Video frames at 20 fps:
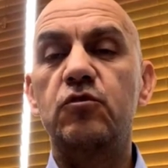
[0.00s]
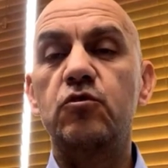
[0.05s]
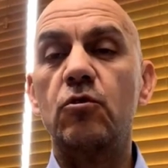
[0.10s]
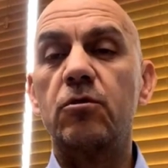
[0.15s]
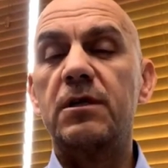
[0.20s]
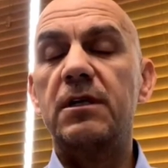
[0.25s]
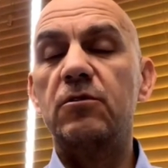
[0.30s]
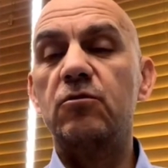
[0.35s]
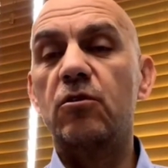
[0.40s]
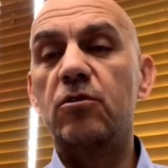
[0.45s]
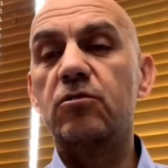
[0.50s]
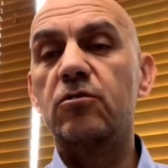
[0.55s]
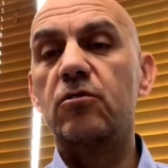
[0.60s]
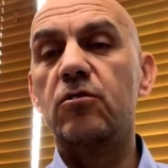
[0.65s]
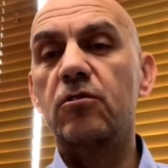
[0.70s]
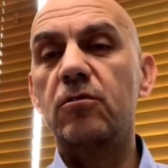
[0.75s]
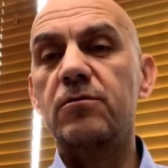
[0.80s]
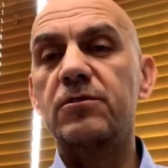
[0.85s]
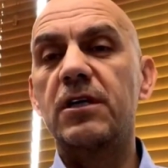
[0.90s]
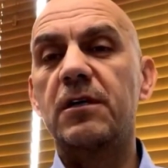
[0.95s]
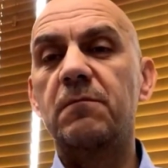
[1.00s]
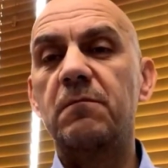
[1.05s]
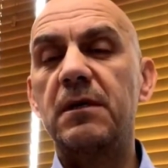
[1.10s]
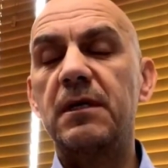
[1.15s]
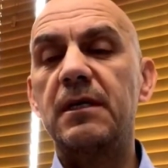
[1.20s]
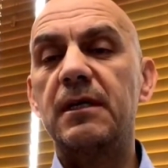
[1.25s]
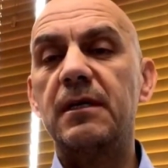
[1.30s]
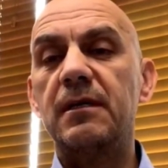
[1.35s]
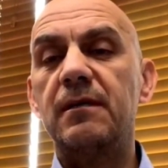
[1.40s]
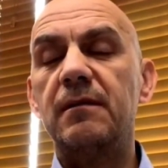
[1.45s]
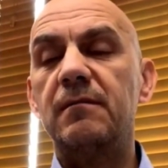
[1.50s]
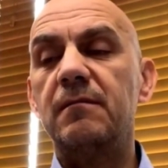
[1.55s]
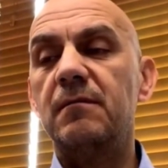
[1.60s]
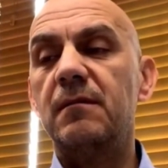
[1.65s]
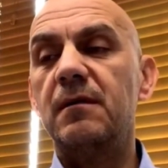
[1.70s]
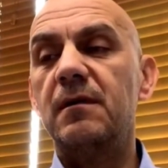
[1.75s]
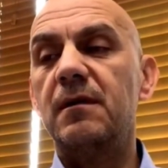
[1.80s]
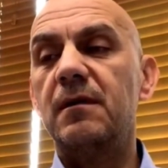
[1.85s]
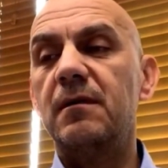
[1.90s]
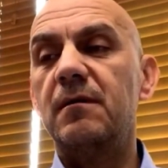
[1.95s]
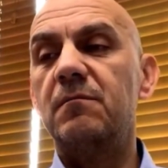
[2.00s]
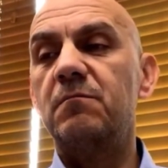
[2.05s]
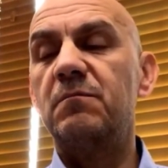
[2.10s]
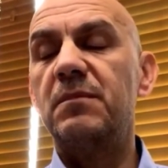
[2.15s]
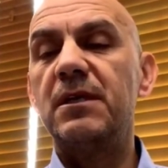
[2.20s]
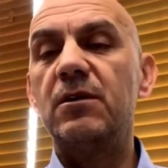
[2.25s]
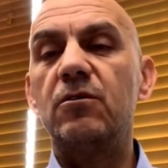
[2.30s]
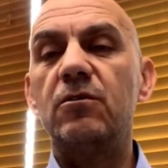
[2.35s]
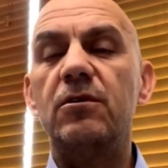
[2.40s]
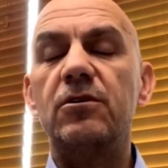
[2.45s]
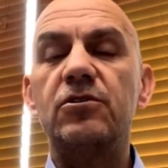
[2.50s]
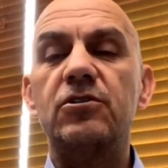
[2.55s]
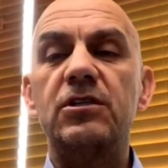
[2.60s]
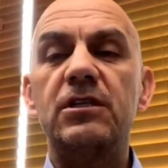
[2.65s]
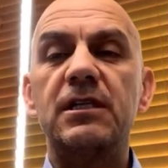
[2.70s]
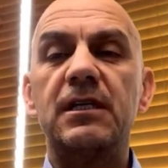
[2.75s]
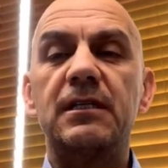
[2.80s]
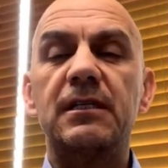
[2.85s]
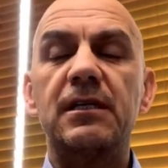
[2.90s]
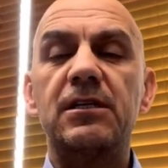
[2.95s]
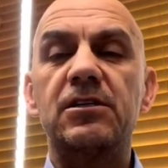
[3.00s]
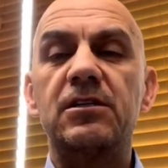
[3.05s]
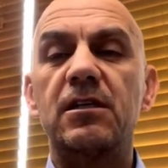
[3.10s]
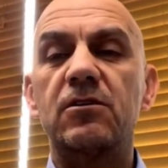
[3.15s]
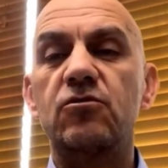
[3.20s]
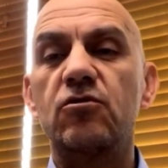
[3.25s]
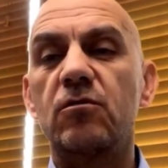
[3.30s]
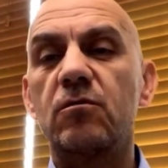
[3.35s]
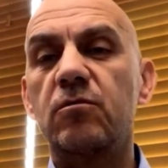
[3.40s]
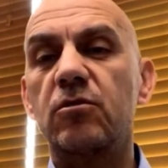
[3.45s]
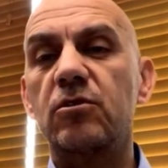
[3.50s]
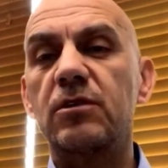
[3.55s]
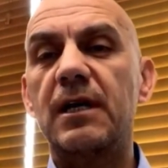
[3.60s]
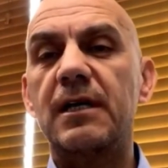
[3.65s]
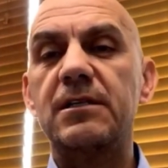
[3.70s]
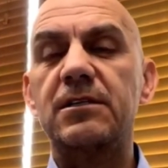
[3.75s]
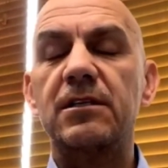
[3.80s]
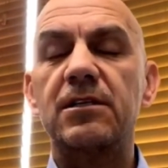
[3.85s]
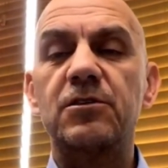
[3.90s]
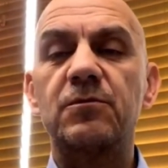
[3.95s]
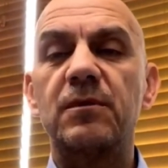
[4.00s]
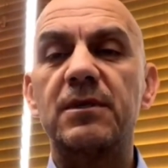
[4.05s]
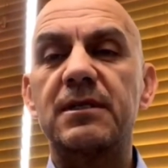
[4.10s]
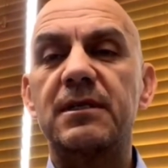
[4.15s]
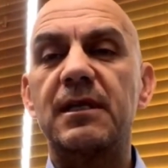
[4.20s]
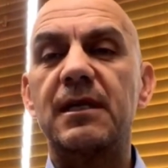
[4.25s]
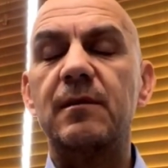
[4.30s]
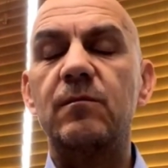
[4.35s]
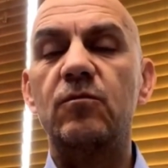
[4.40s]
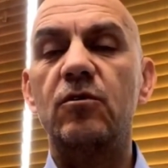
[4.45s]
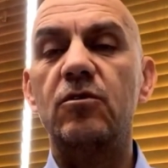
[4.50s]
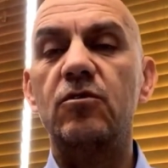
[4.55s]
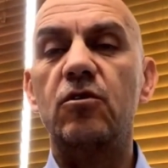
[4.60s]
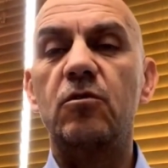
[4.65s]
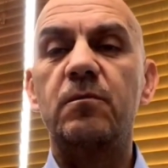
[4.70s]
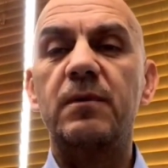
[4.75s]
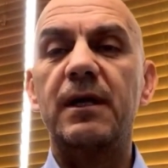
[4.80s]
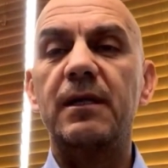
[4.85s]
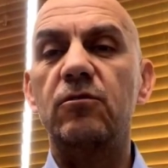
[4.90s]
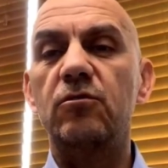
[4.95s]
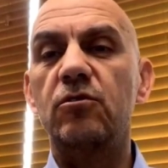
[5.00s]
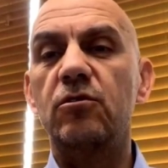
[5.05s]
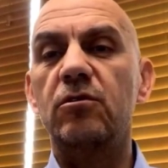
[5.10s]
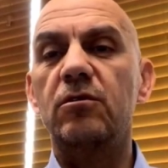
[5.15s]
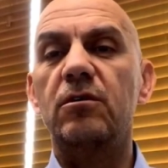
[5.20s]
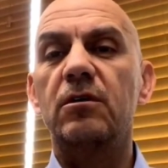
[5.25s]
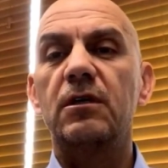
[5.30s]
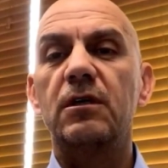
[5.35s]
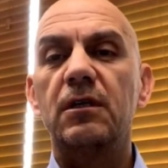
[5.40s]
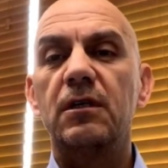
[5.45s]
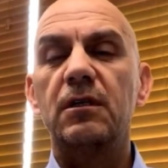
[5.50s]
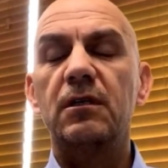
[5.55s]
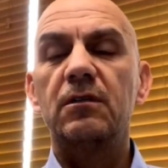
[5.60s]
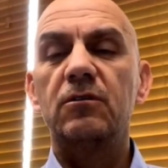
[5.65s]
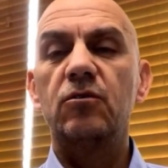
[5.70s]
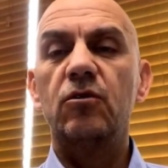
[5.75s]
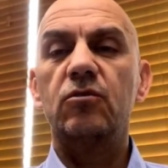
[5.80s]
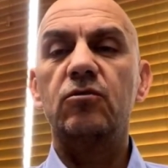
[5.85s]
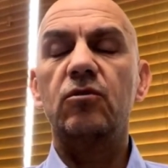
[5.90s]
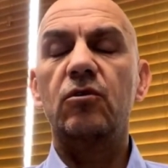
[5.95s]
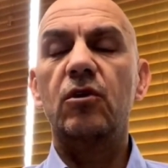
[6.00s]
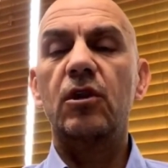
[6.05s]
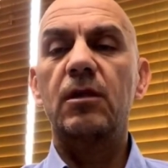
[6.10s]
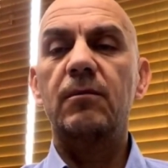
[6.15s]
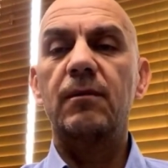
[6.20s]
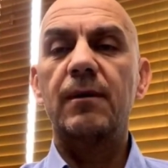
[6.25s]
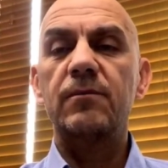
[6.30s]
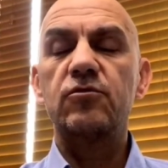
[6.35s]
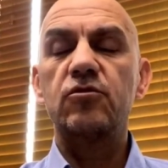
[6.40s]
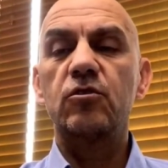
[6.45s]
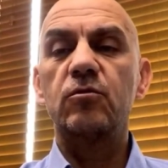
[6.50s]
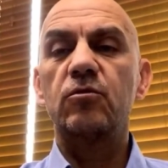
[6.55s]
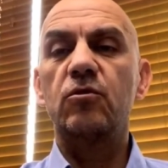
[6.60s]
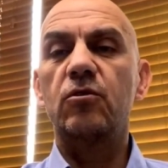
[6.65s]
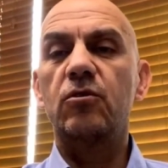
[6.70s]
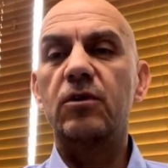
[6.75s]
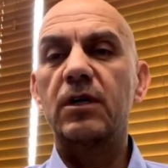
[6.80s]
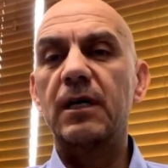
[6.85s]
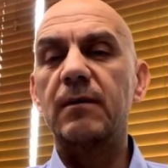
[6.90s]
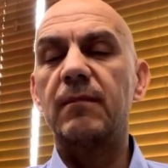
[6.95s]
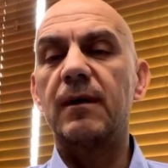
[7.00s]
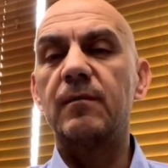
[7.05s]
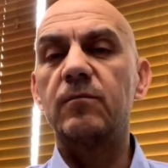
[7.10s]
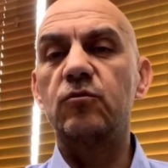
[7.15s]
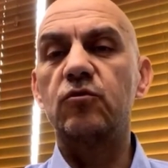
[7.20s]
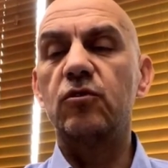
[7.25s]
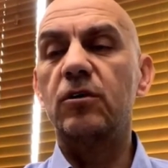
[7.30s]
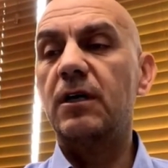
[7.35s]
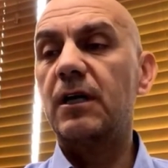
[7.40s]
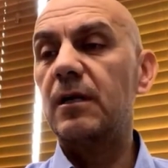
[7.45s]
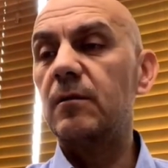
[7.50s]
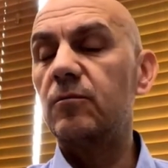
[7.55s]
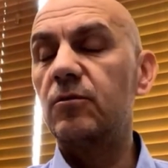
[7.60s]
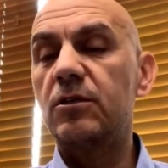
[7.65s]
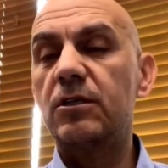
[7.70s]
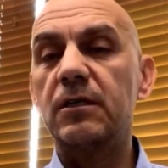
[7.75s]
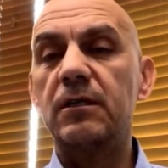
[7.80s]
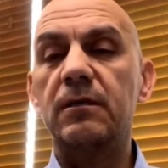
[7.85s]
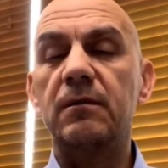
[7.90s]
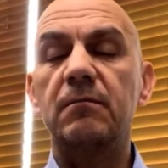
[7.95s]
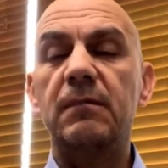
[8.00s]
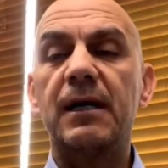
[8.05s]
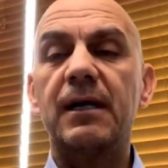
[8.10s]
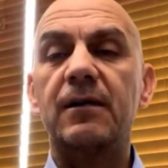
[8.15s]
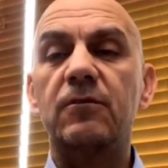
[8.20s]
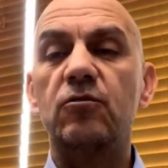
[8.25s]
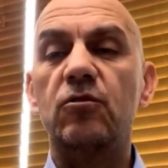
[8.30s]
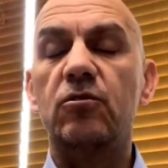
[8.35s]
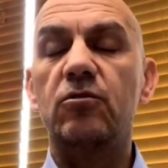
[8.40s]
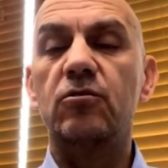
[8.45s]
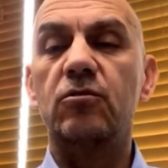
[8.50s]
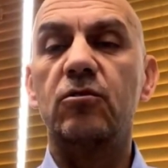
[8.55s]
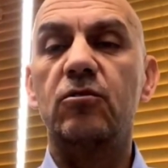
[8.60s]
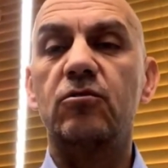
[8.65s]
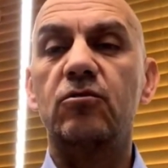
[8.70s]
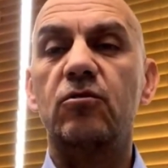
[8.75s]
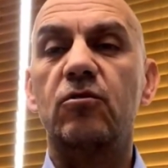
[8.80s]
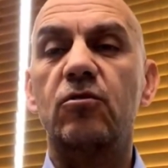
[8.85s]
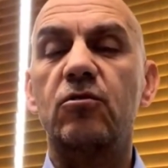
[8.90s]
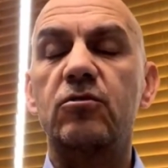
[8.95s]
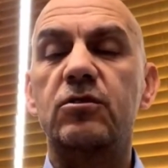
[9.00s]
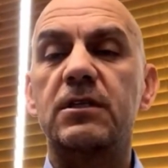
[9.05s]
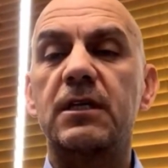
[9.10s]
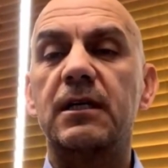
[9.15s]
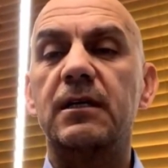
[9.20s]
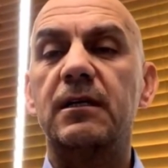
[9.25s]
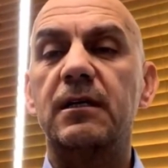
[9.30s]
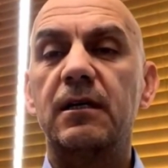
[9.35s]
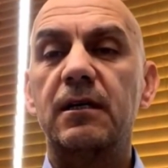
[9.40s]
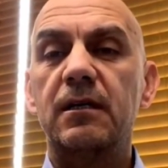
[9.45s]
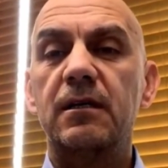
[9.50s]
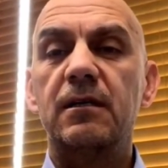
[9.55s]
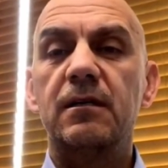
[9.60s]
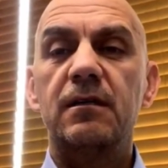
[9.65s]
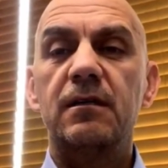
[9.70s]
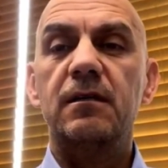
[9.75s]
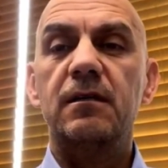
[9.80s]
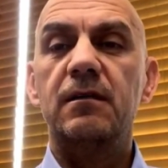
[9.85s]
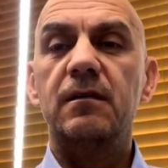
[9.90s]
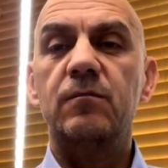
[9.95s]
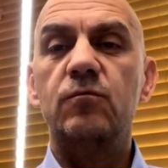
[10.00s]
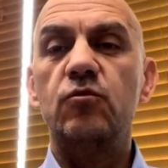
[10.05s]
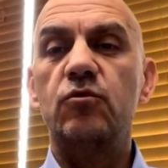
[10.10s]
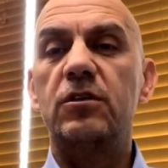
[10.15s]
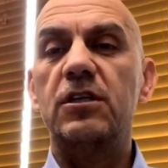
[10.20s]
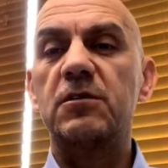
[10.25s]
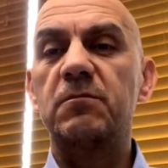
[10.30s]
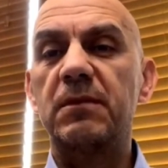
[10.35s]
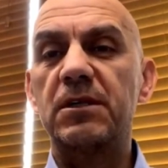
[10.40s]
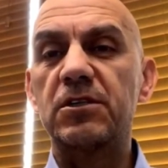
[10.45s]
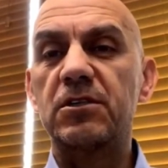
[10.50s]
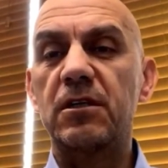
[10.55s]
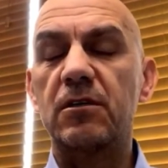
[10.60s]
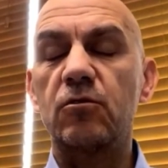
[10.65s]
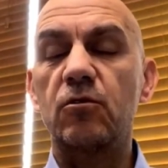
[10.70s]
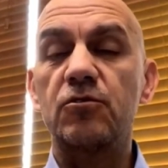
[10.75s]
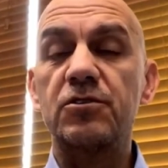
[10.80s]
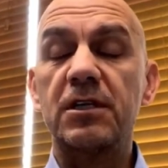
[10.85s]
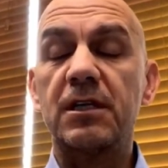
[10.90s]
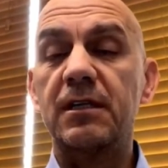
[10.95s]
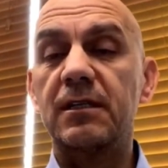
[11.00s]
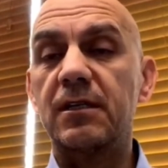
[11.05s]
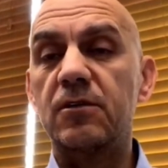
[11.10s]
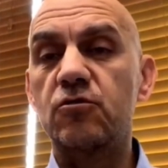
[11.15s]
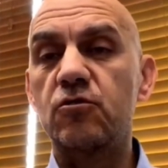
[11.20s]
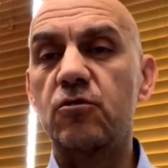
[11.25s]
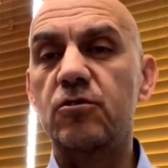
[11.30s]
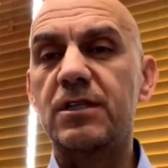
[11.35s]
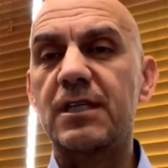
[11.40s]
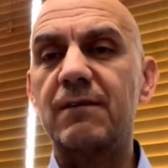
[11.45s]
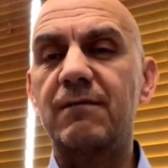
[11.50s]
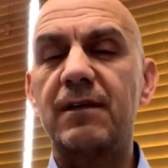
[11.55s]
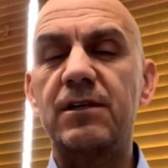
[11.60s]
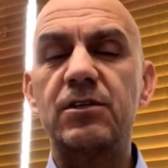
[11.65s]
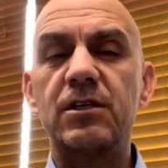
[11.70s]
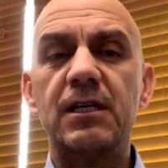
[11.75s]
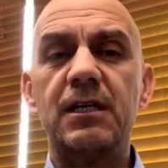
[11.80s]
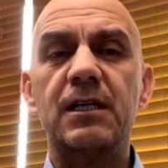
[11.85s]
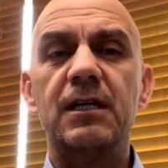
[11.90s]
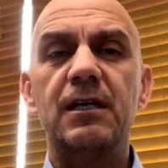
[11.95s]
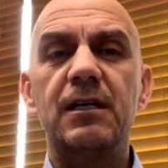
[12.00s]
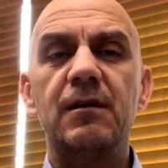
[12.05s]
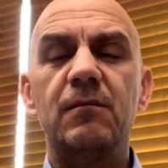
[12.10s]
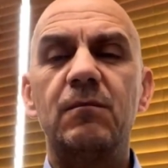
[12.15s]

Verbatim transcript: çok iyi doktor olacak biri e, biyoloji ya da işte çok böyle ders çalışmayı sevmiyor. Yok ben diyor doktor olamam çünkü bunu okuyamam diyor. Halbuki belki doktor olsa e, müthiş başarılı olacak ya da çok sevecek.